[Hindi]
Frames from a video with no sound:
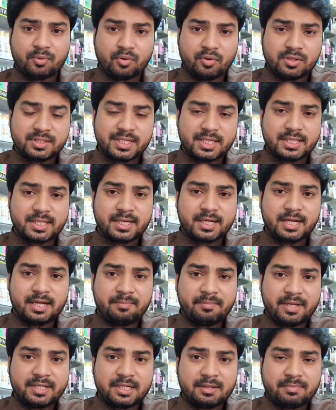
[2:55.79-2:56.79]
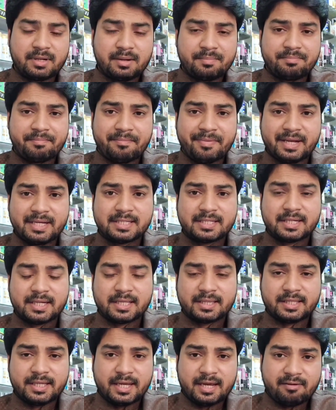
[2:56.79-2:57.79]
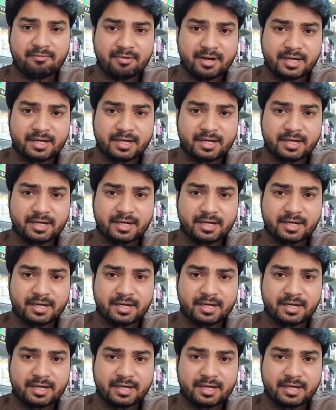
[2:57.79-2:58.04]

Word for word: बहुत ज़्यादा क्रीमें जब आप मिक्स करते हैं